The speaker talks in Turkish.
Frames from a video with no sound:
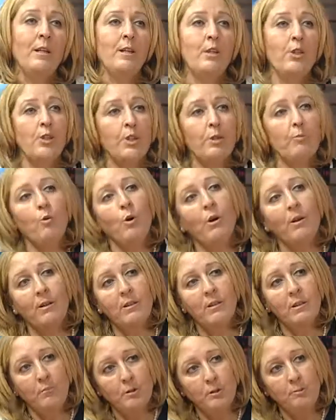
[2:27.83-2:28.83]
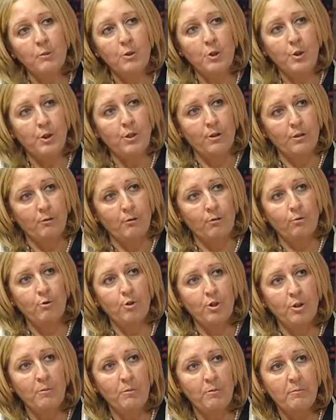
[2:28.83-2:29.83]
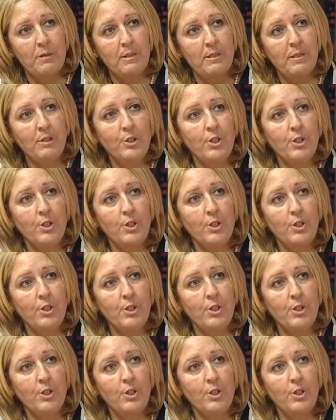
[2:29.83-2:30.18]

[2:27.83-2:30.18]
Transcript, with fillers: işte bu akademik başarının oluşabilmesi